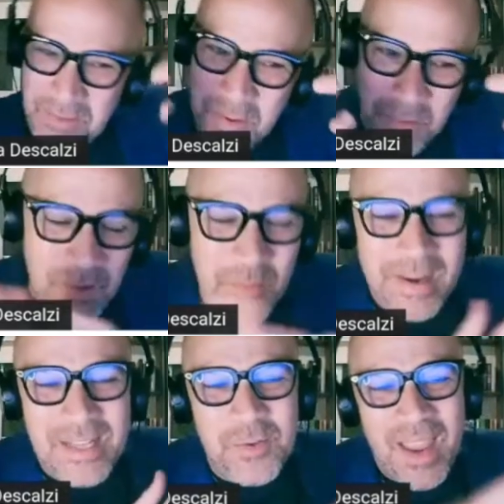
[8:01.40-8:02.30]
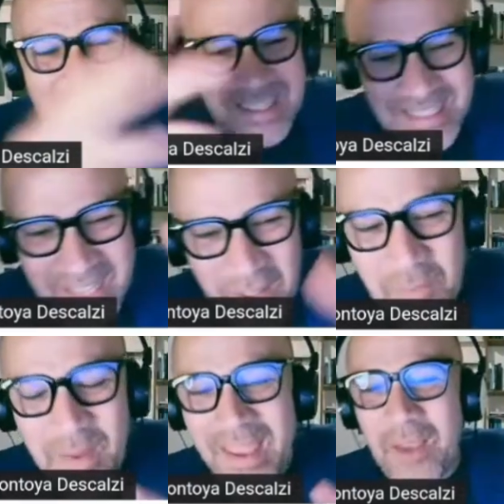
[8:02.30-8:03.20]
has vivido en Venezuela, has estado
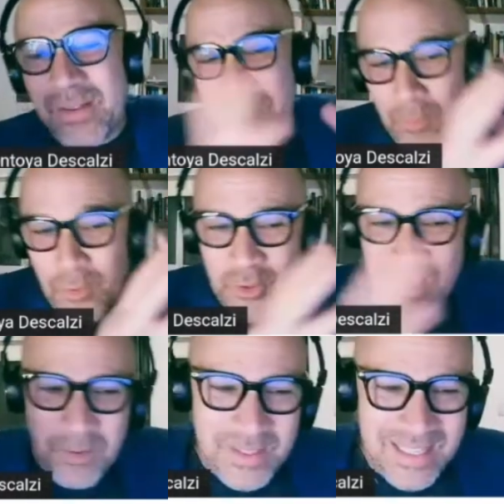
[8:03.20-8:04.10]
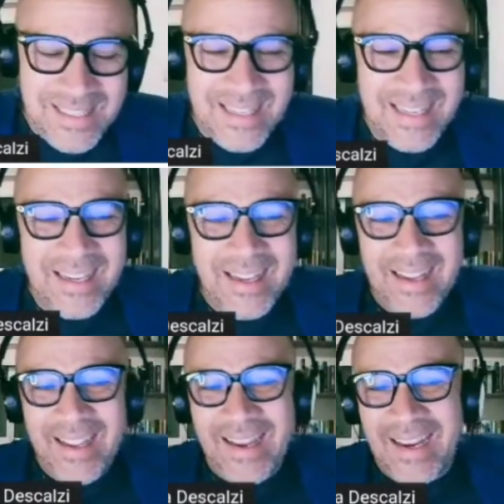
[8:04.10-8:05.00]
en México, hace mucho que no estás en el,
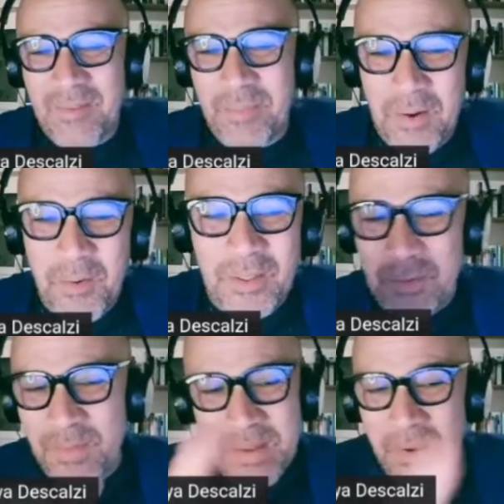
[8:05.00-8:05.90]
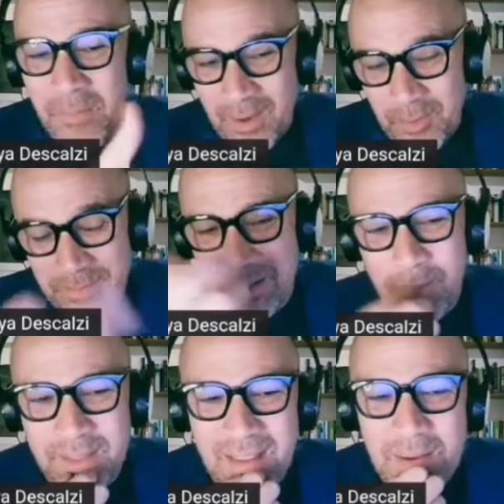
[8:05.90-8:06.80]
en el Perú y tú misma me,
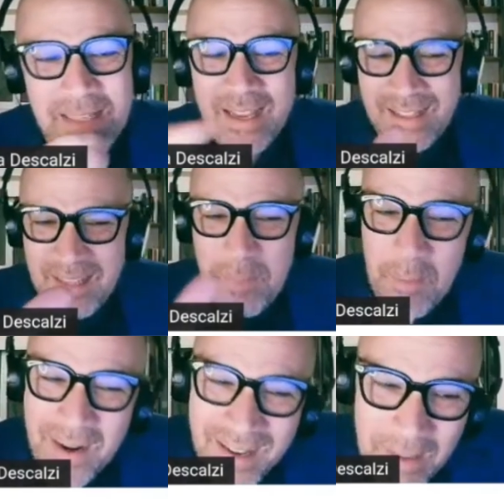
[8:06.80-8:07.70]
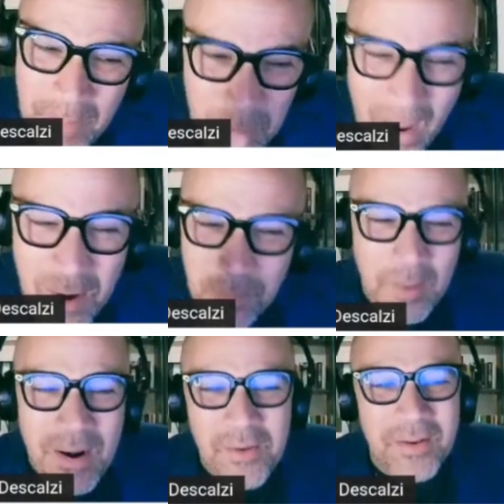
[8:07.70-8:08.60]
comentabas, de, peruano, de peruano,
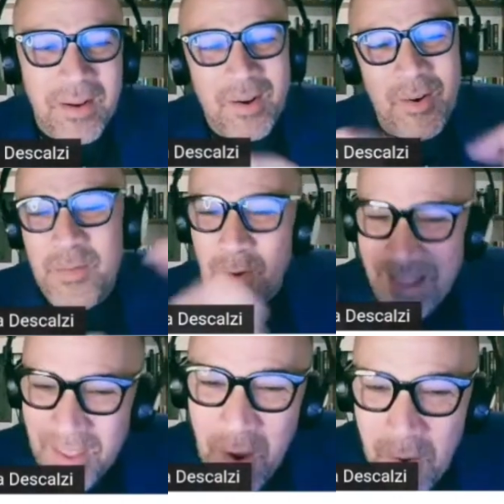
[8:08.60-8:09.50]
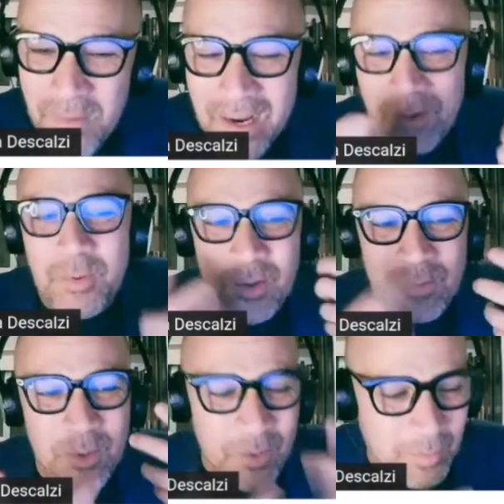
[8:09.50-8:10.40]
peruano, como idioma, como,
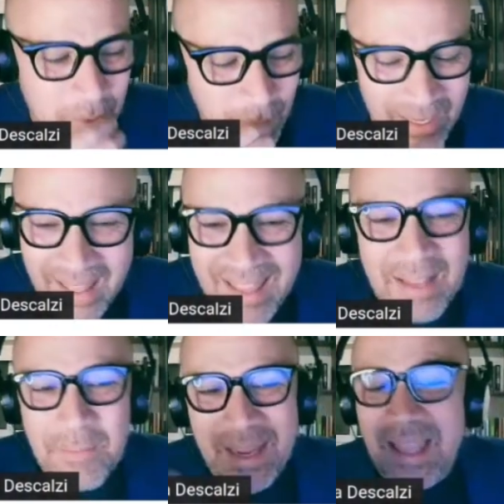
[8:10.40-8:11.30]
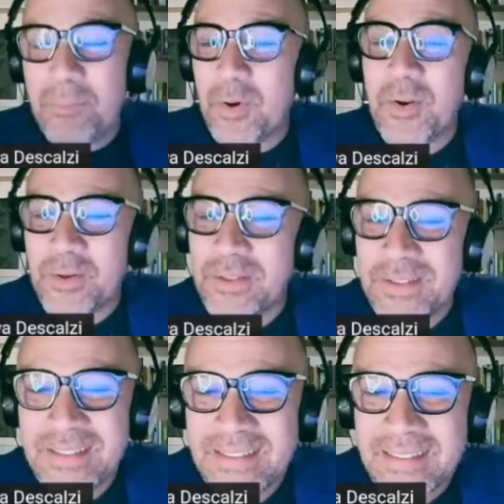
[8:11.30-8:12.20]
como, como tonadita, me queda poco, ¿no?